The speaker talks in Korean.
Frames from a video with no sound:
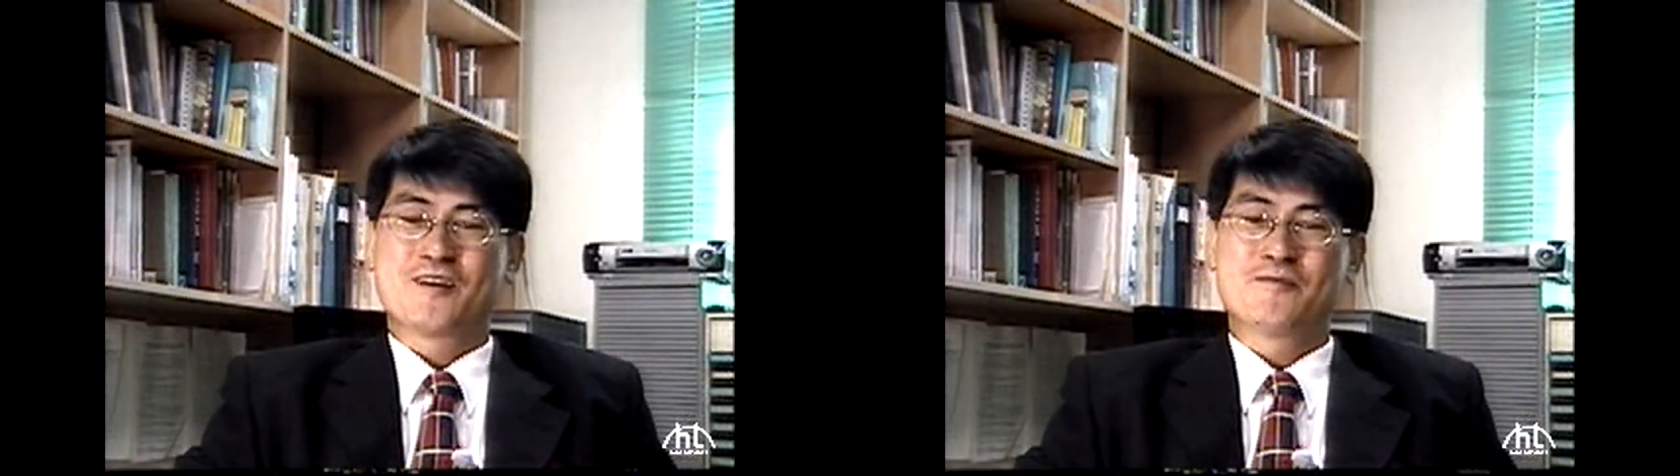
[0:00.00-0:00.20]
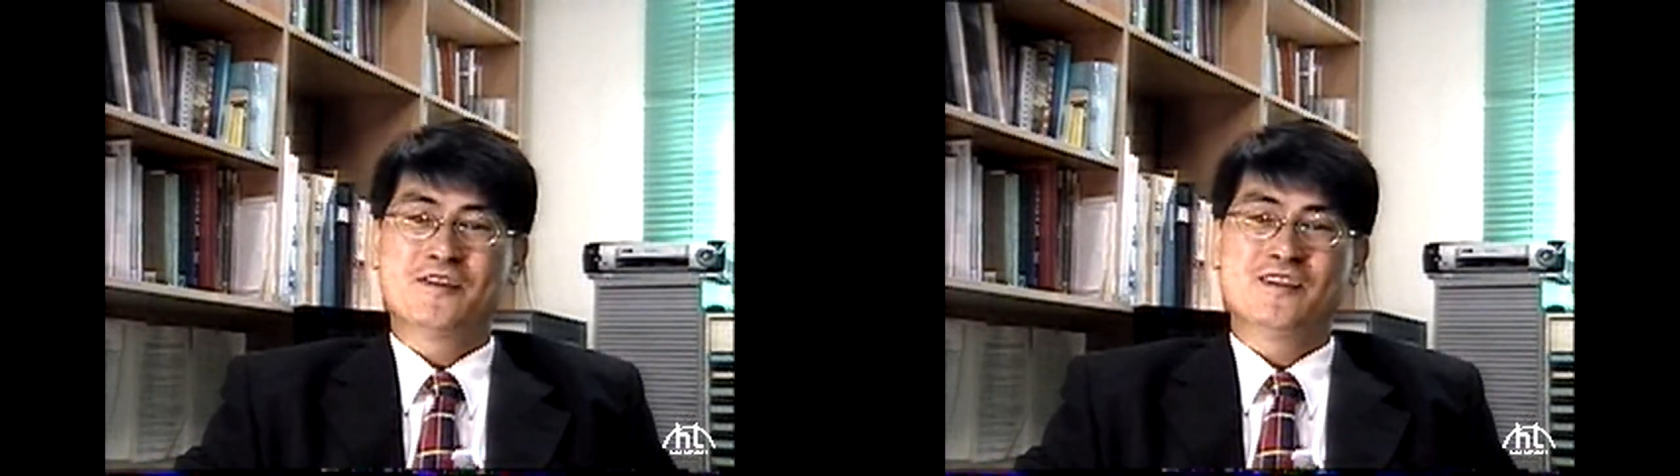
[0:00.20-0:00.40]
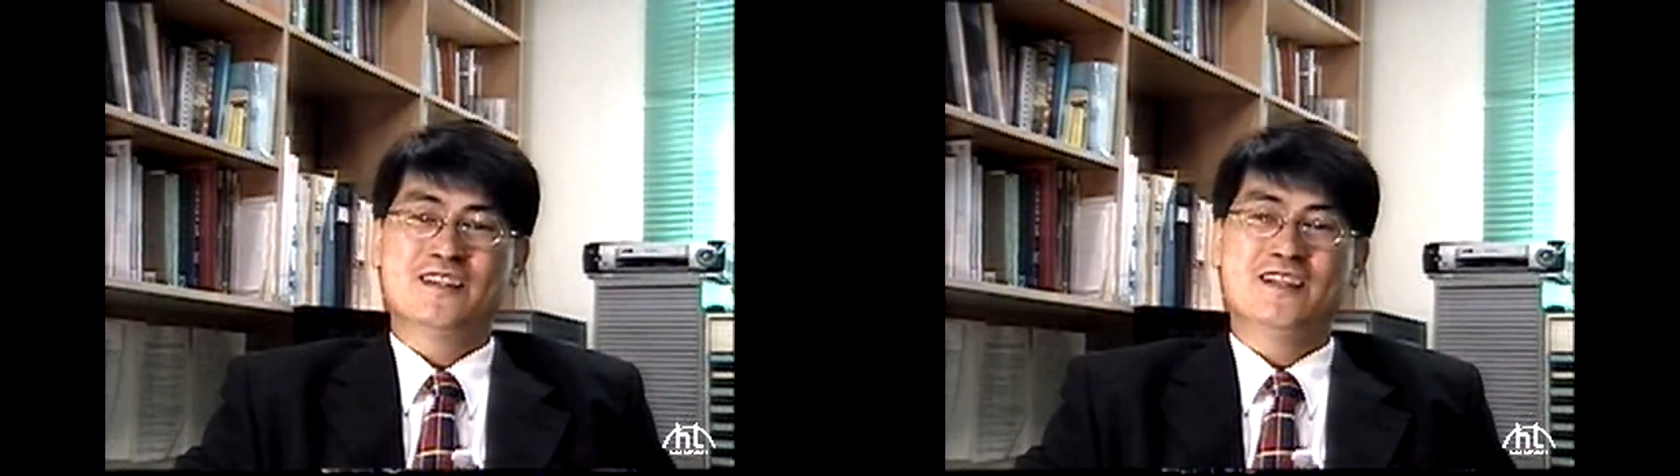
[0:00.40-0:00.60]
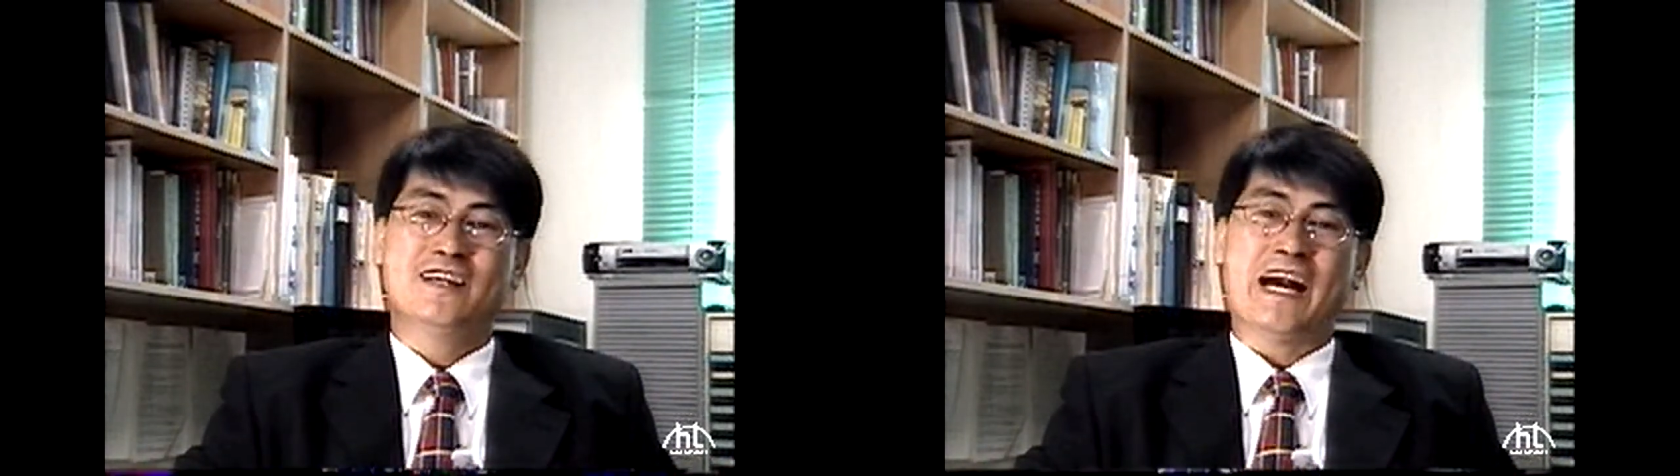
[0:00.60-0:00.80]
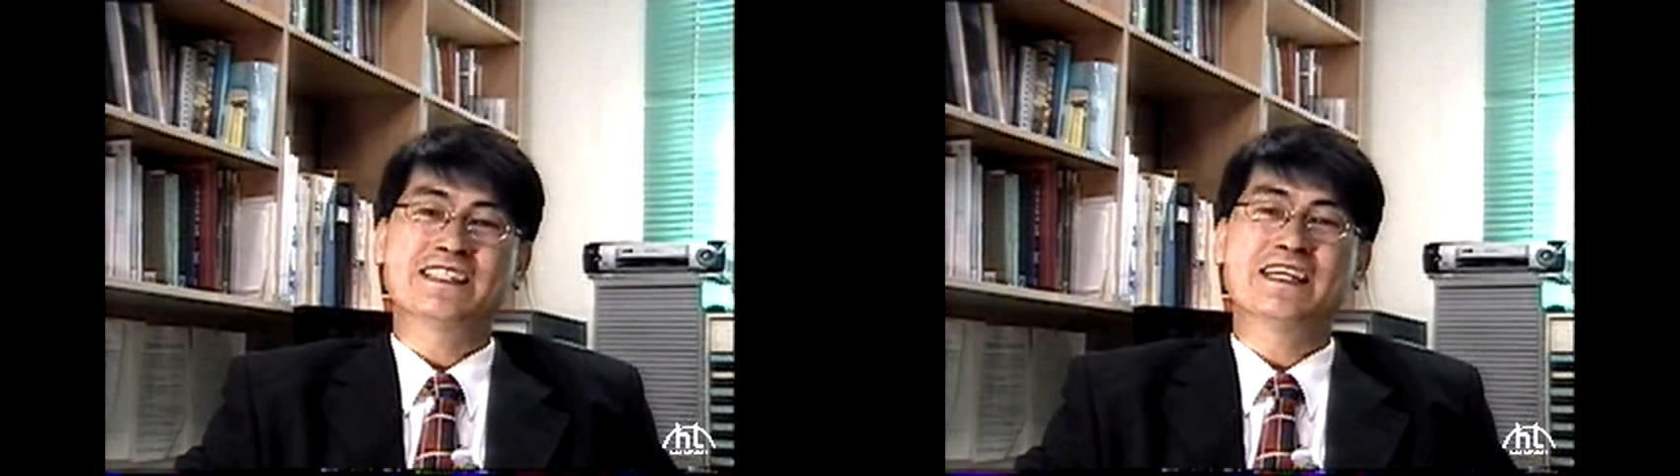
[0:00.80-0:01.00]
여러분을
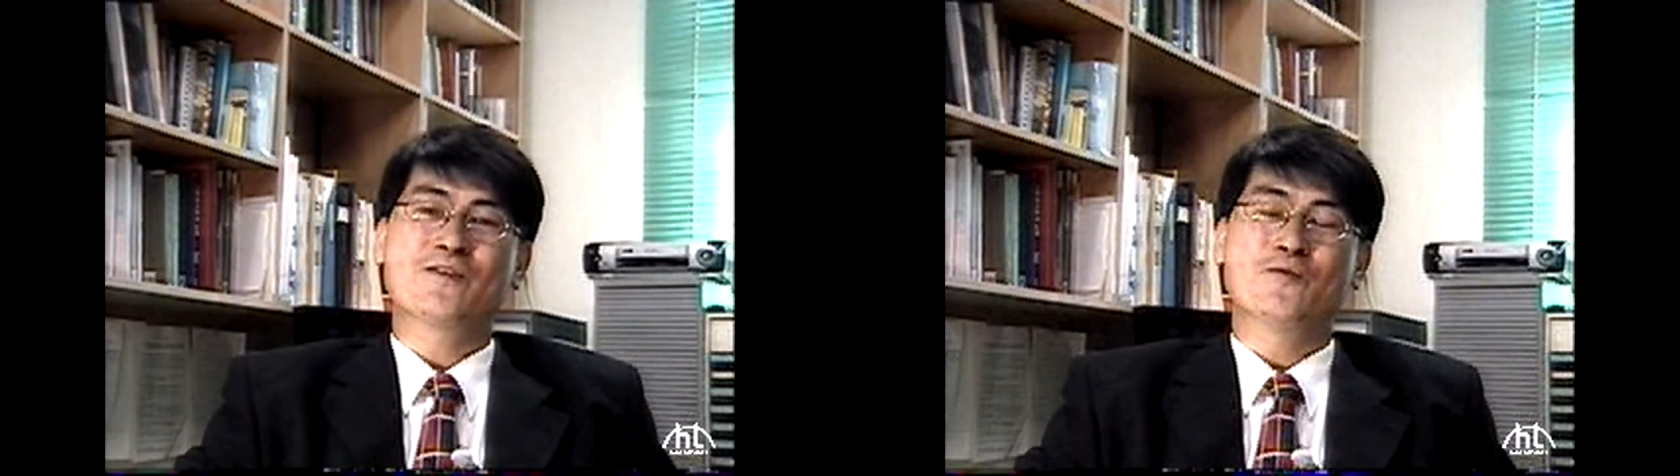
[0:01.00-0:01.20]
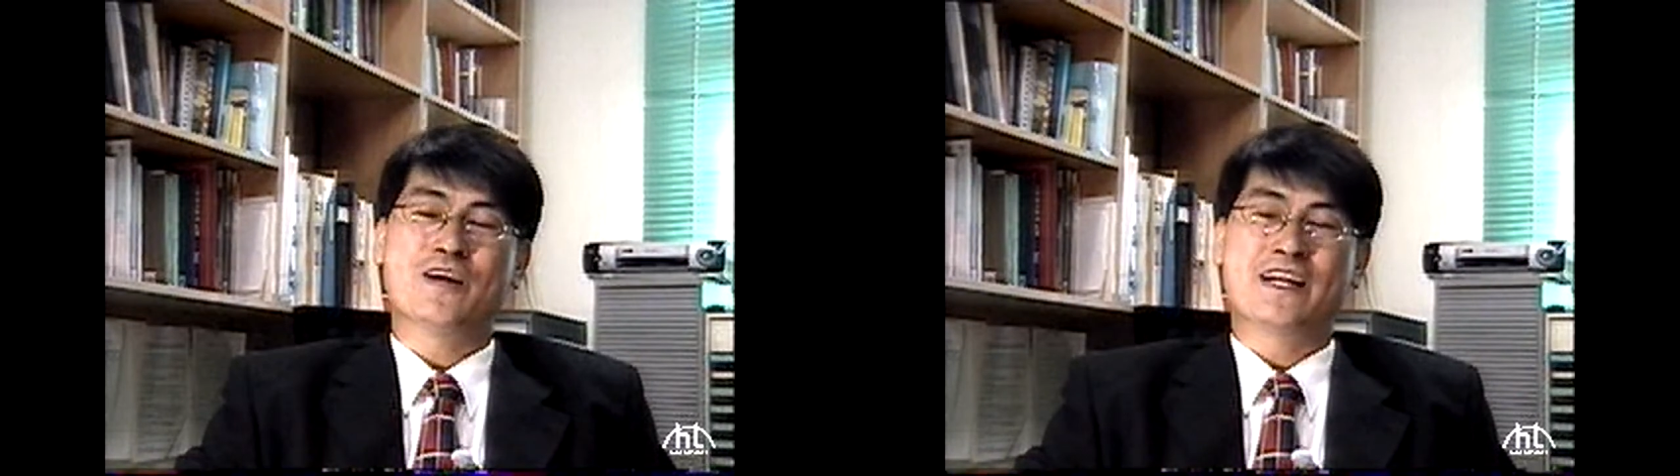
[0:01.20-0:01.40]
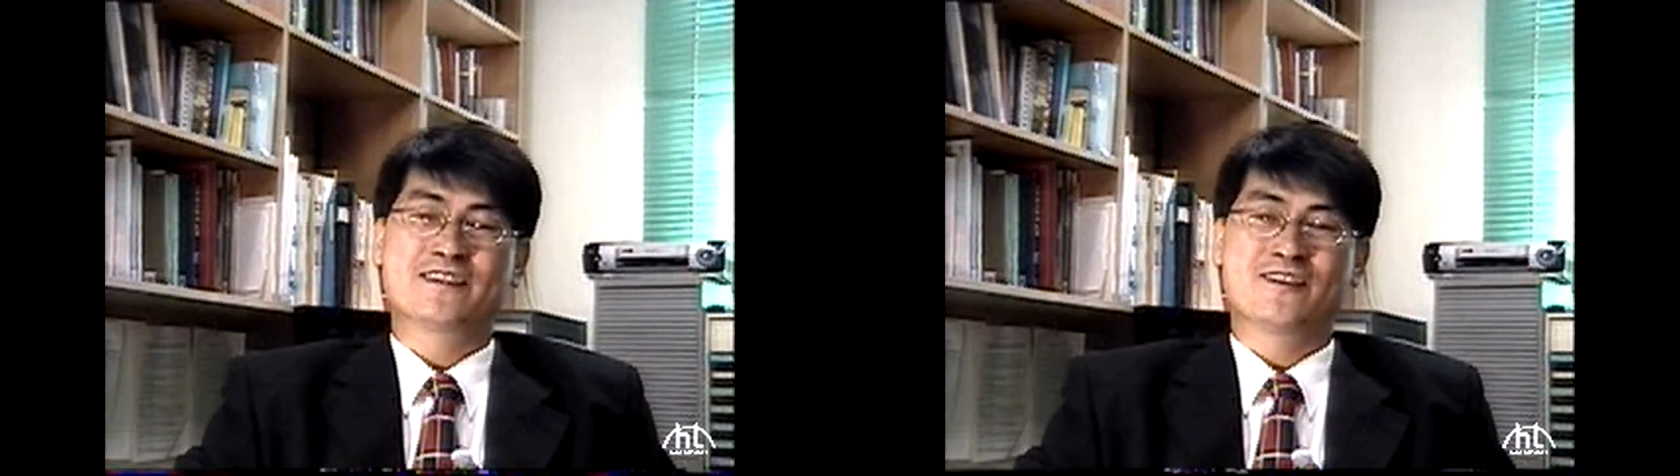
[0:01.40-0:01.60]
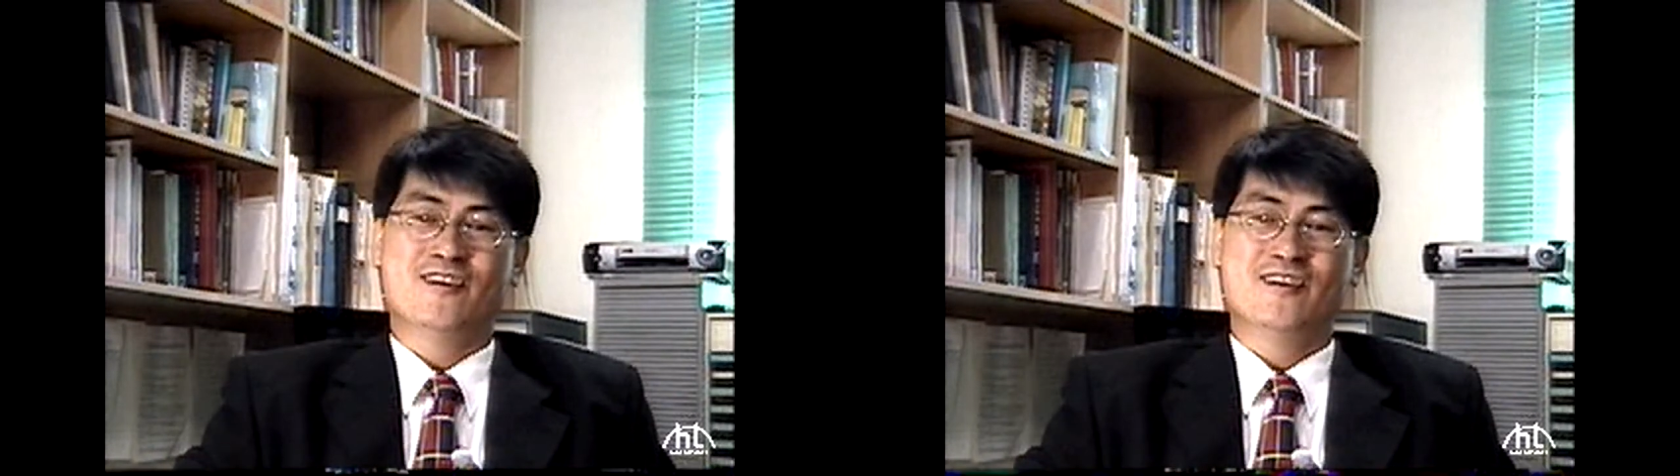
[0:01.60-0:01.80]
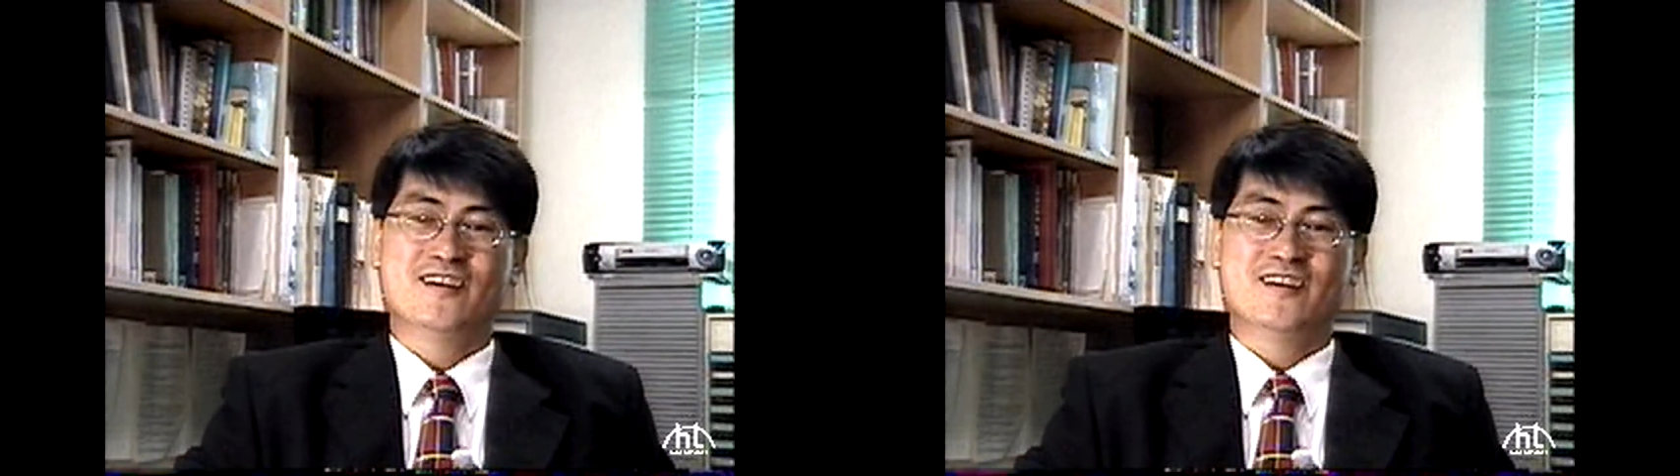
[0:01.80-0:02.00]
이 가상 공간에서